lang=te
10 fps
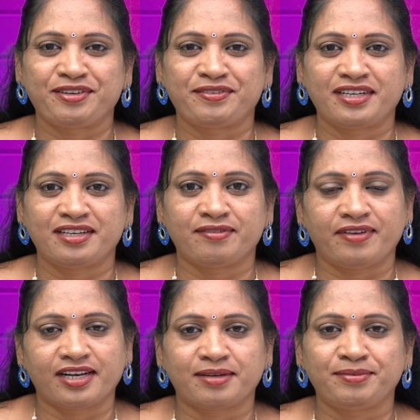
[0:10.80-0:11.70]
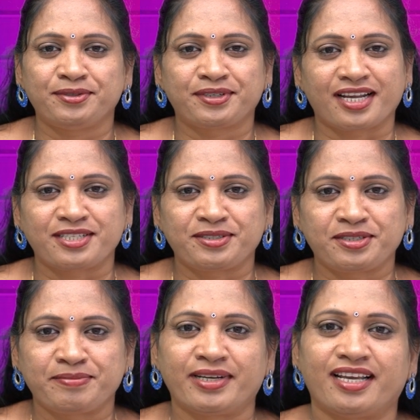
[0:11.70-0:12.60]
ఎవ్రీవన్ వెల్కమ్ టు
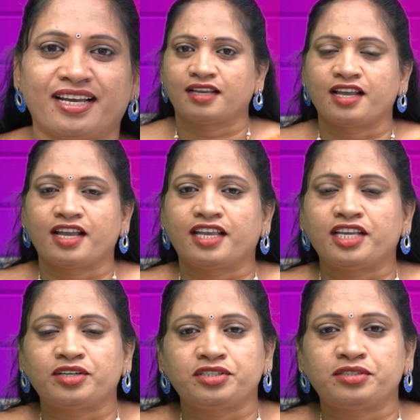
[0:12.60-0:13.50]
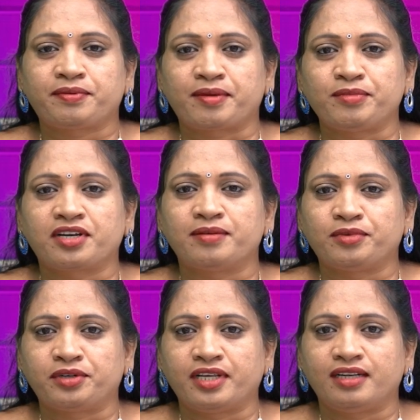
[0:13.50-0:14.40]
క్రాస్టర్స్ మీడియా ఈరోజు ప్రముఖ
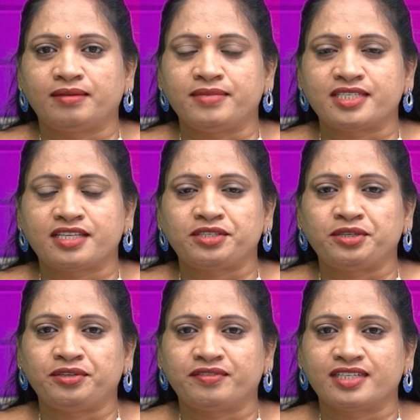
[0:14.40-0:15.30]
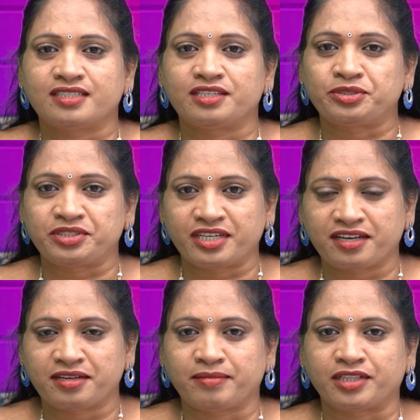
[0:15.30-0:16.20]
మోడల్ మిస్సెస్ యూనివర్స్ సృష్ణ
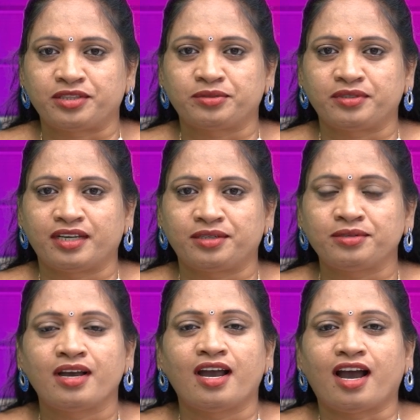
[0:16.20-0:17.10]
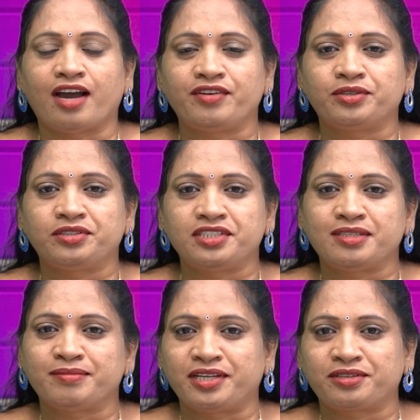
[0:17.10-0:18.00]
గారు మనతో ఉన్నారు ఆవిడ గురించి
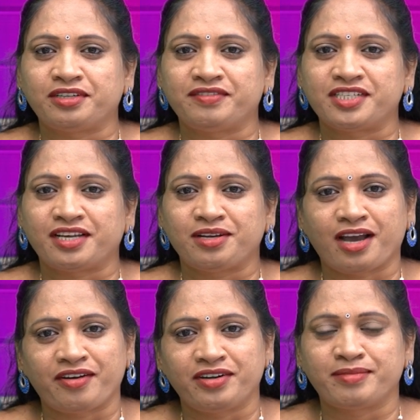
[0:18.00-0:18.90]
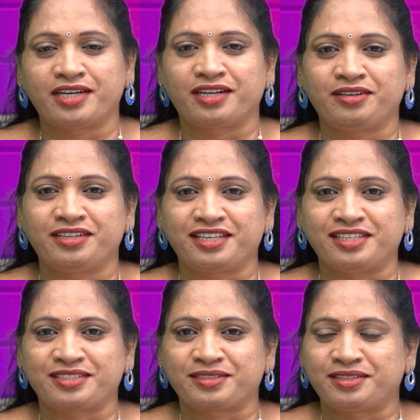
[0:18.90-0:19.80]
మరికొన్ని విషయాలు ఆవిడ మాటల్లోనే
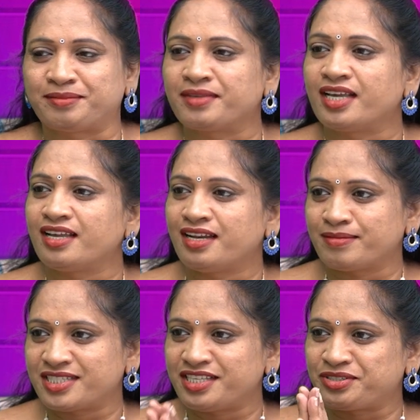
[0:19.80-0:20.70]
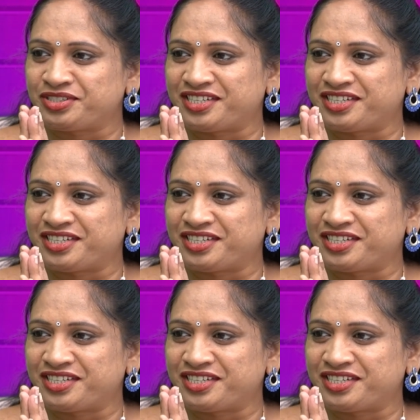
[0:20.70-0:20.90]
తెలుసుకుందాం నమస్తే సృష్ణ